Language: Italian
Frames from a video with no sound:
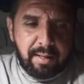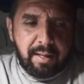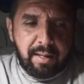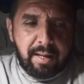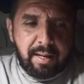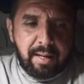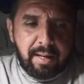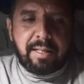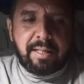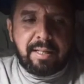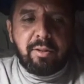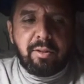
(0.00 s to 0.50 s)

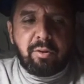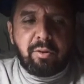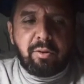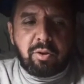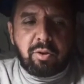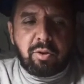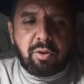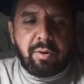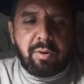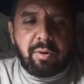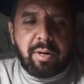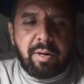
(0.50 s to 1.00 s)
Ha scritto la
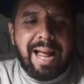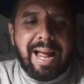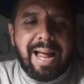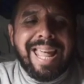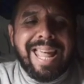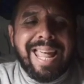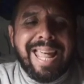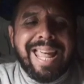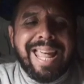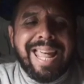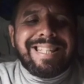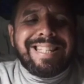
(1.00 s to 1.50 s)
sorella,
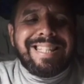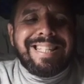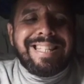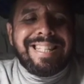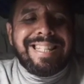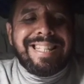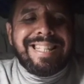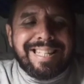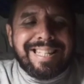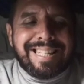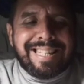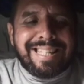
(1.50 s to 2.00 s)

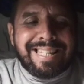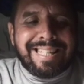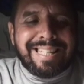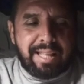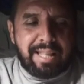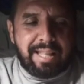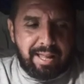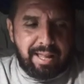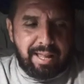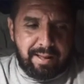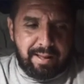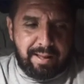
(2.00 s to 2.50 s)

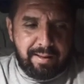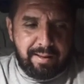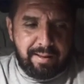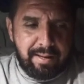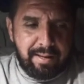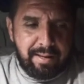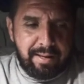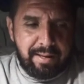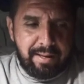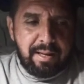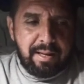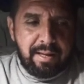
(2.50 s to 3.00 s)
esiste
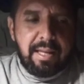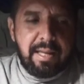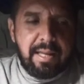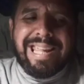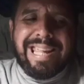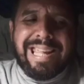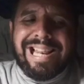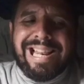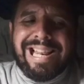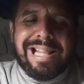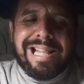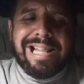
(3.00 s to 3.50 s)

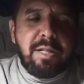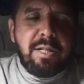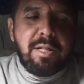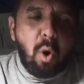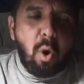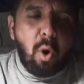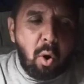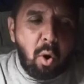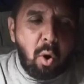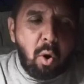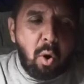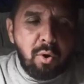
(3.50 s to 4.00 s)
il
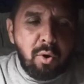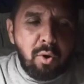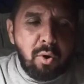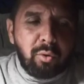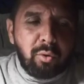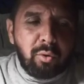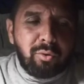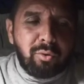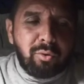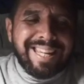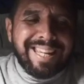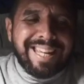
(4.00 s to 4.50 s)
dono
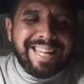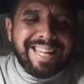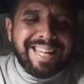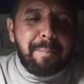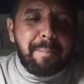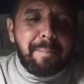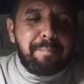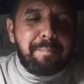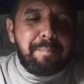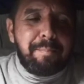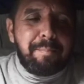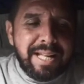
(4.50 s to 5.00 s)
di
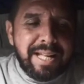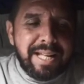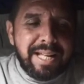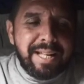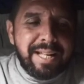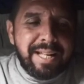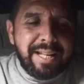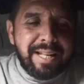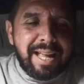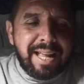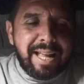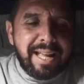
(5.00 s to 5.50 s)

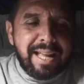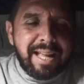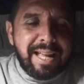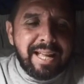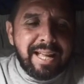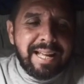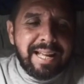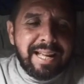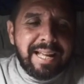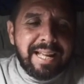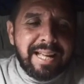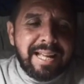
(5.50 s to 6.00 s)
capire
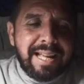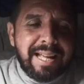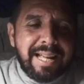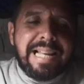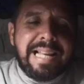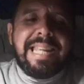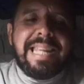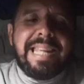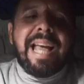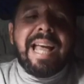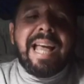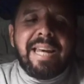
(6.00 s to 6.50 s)

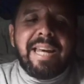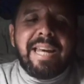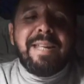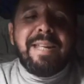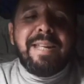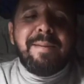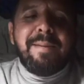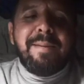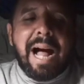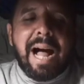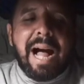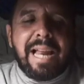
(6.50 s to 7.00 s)
gli
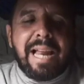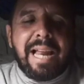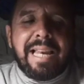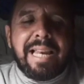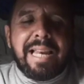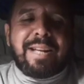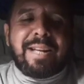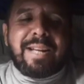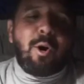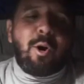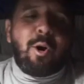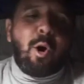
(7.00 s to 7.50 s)

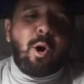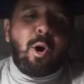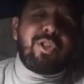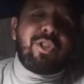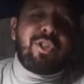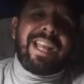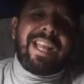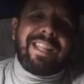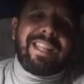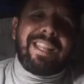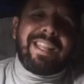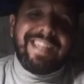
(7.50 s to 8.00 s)
animali
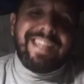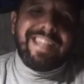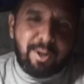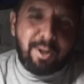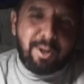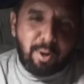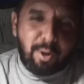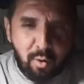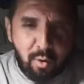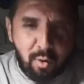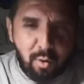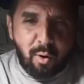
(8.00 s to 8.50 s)
cosa
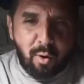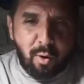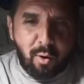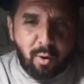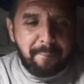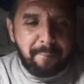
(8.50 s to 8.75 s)
dicono?